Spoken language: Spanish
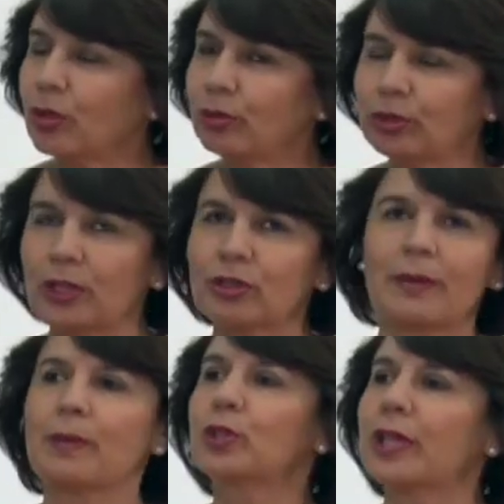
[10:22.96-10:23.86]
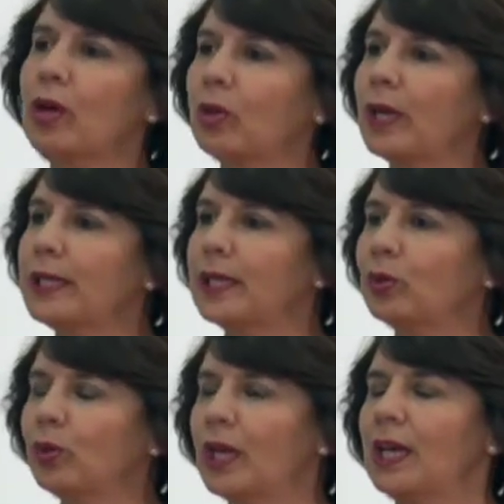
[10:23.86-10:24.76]
con usted nos habíamos quedado con la
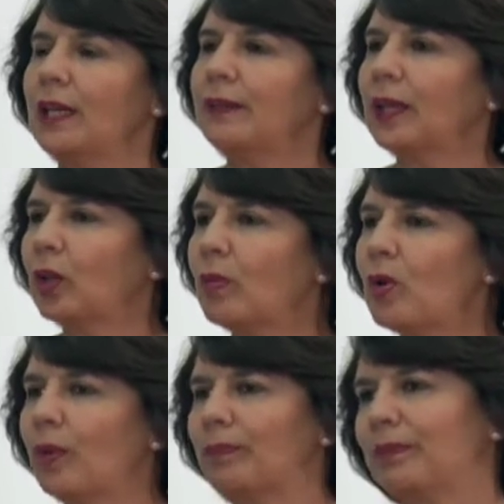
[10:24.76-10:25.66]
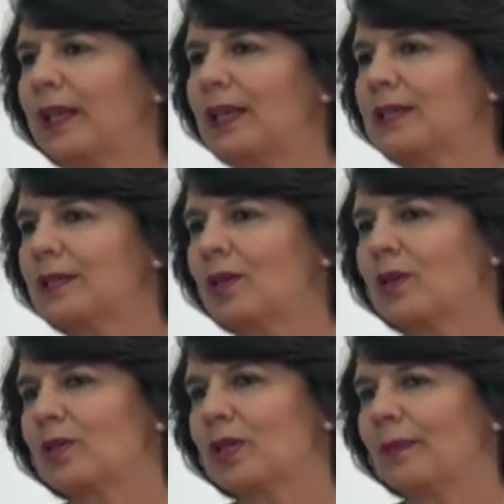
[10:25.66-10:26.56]
inquietud de cómo
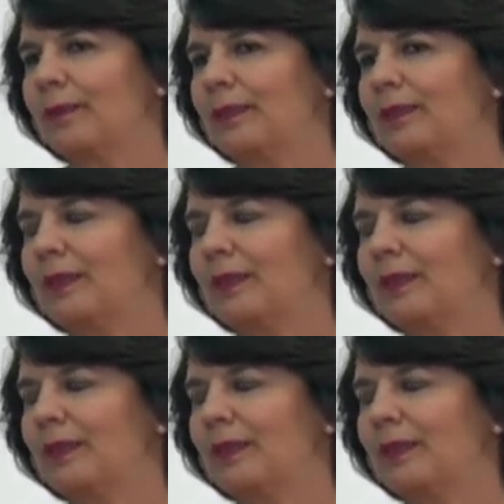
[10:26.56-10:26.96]
estos, em,